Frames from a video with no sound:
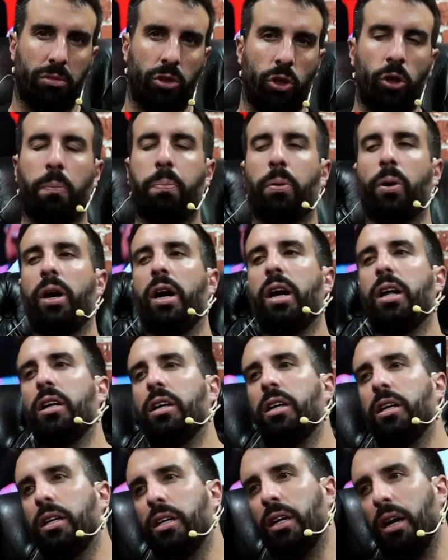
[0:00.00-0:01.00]
no
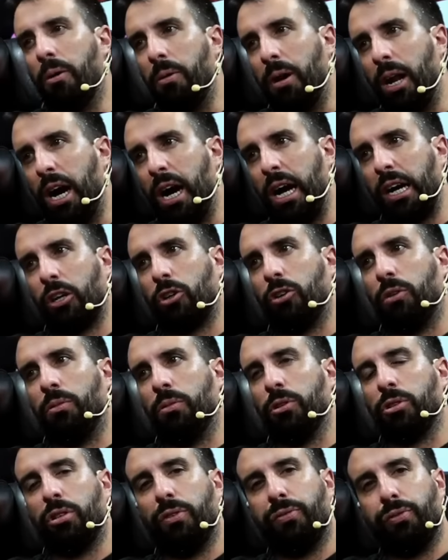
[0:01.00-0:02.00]
pueden hablar
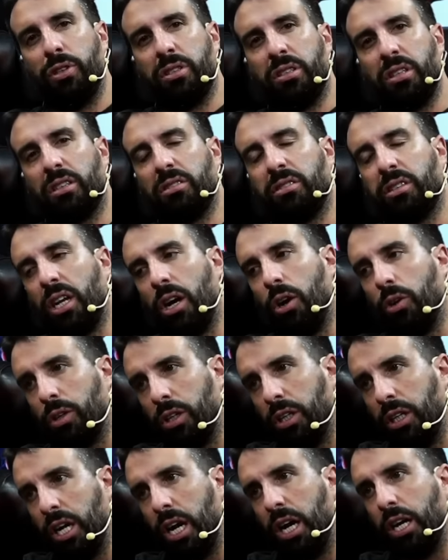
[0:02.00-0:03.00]
como si fuese
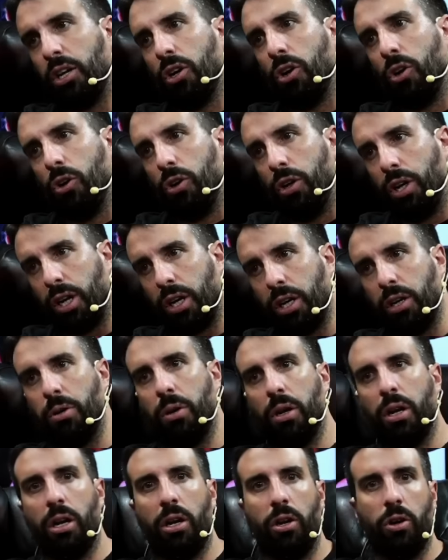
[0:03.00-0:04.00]
extraordinario lo de
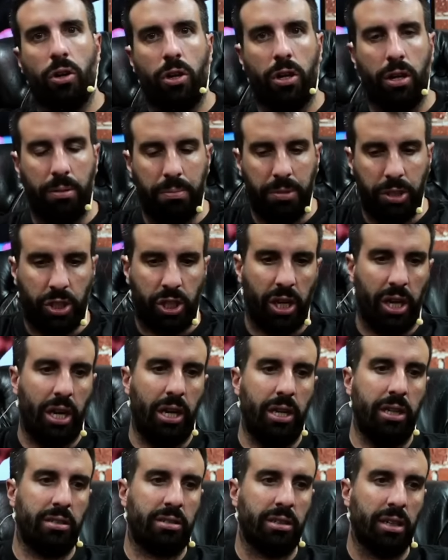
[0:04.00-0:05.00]
River y lo de
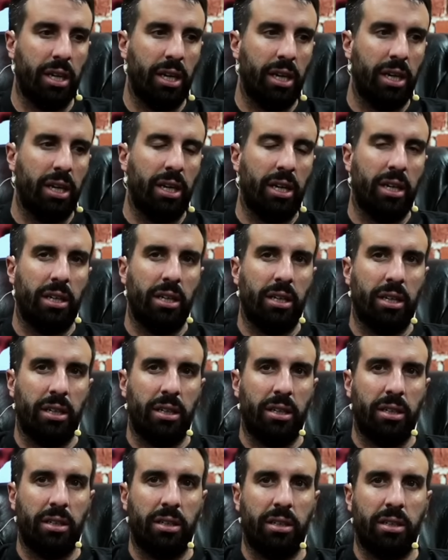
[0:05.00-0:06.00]
Michelis.
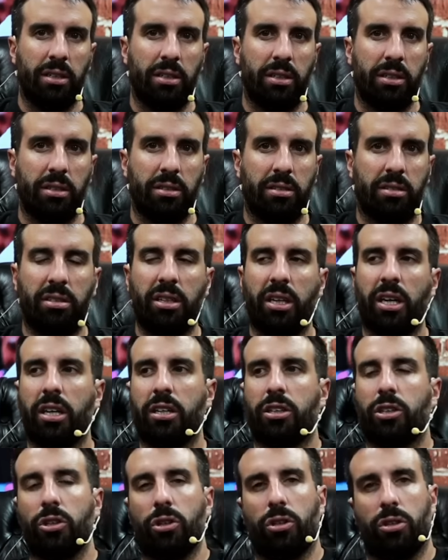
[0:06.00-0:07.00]
Si
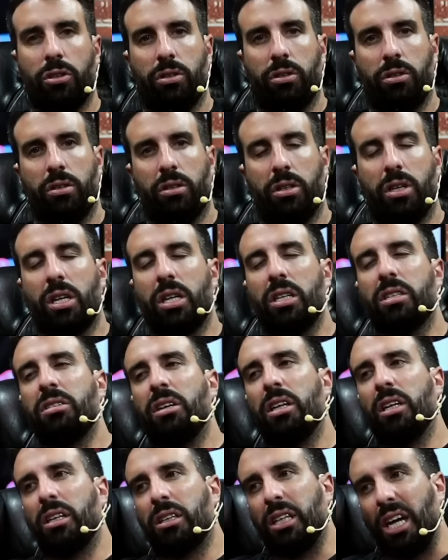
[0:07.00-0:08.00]
esto
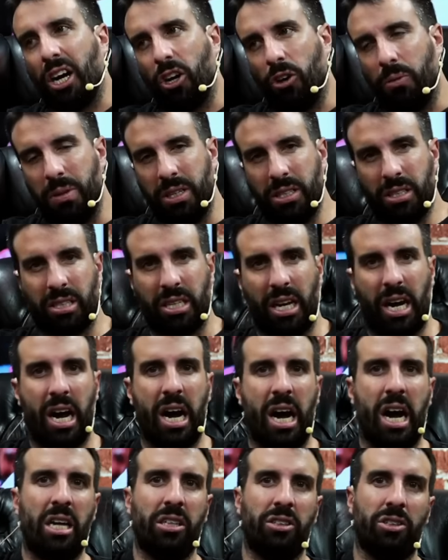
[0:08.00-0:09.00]
recién está
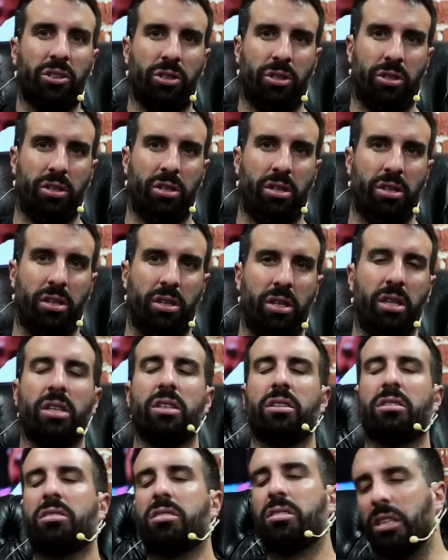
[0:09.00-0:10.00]
comenzando,
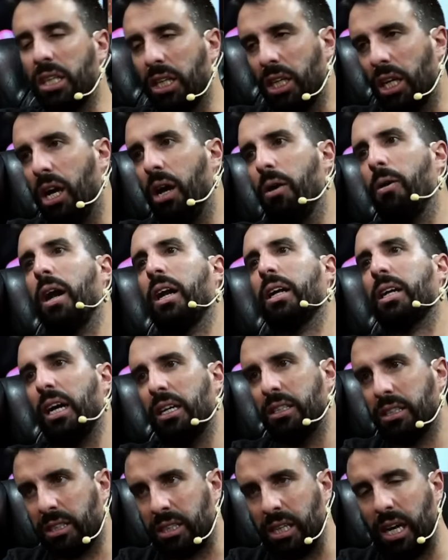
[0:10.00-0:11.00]
si le va a
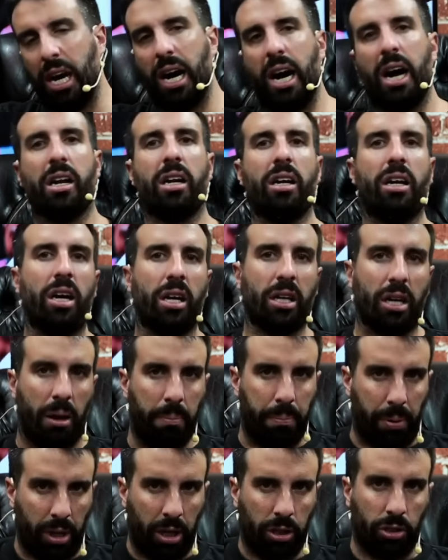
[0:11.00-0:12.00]
alcanzar en el
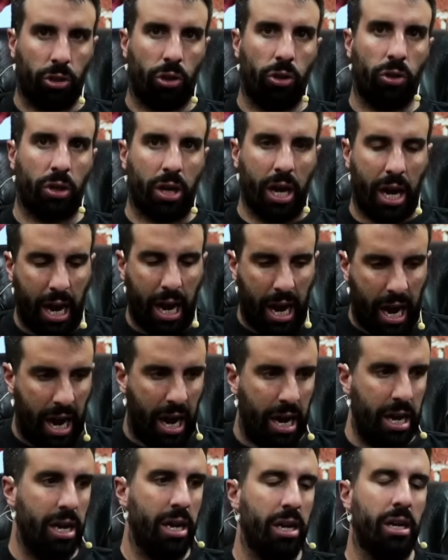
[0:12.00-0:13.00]
campeonato
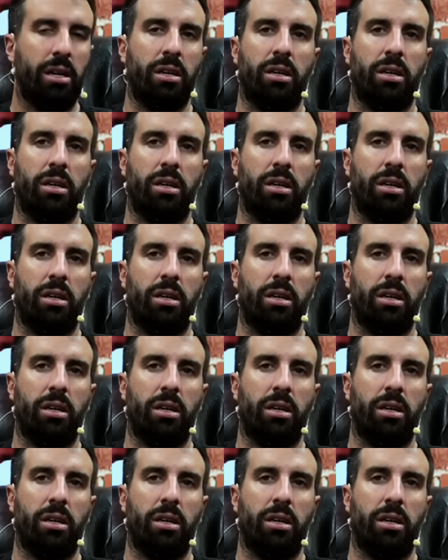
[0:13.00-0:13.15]
local.